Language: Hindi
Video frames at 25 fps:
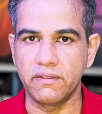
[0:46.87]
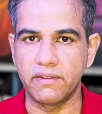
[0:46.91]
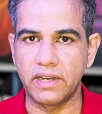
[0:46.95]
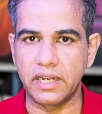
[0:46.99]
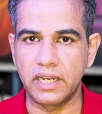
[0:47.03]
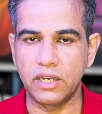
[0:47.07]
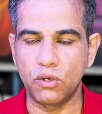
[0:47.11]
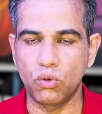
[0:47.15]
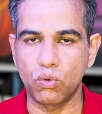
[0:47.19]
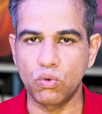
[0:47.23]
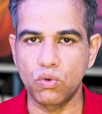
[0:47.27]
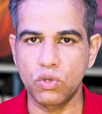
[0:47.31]

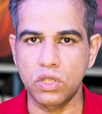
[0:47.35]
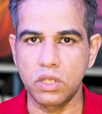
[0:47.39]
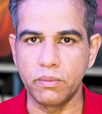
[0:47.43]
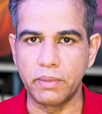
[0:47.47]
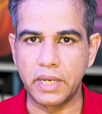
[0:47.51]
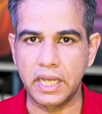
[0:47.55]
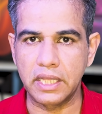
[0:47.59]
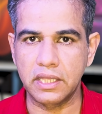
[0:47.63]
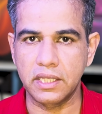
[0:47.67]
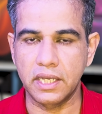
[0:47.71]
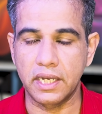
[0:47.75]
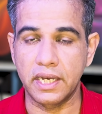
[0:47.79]
वाले लोगों की
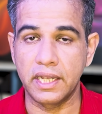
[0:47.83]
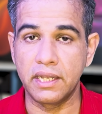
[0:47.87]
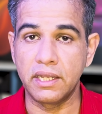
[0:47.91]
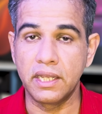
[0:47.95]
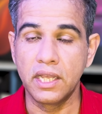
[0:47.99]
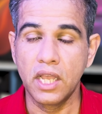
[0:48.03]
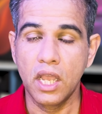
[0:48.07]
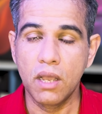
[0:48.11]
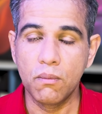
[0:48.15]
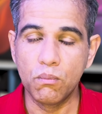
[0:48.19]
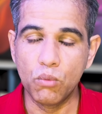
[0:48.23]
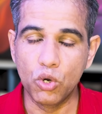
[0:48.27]
बात करें
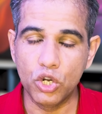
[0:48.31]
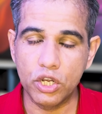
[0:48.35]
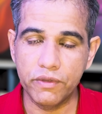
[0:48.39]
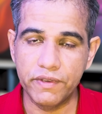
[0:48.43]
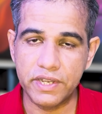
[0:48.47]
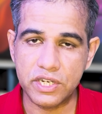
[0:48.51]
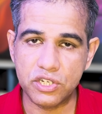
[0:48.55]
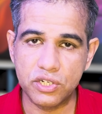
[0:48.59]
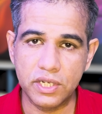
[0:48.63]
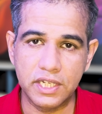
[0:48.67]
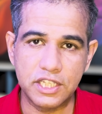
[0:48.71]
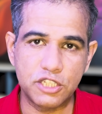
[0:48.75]

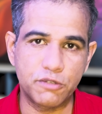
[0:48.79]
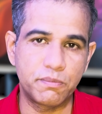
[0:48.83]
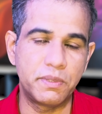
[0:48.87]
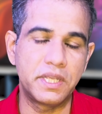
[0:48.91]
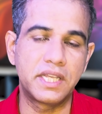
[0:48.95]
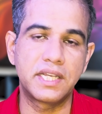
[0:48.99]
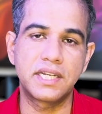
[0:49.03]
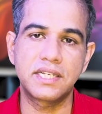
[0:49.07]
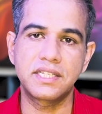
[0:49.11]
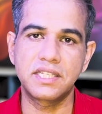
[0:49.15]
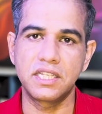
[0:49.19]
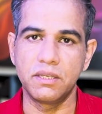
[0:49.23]
मोटिवेशनल
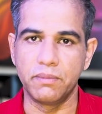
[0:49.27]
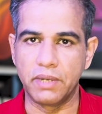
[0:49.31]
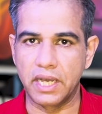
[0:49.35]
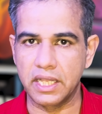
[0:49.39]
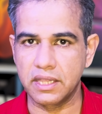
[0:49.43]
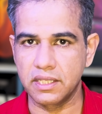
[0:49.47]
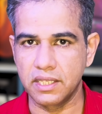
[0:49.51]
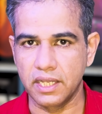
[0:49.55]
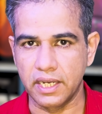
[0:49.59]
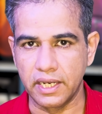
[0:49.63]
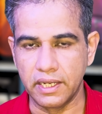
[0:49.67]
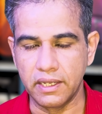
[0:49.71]
स्पीकर्स की
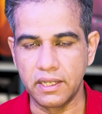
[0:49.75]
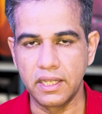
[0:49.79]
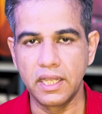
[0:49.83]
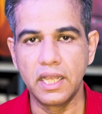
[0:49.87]
बात करें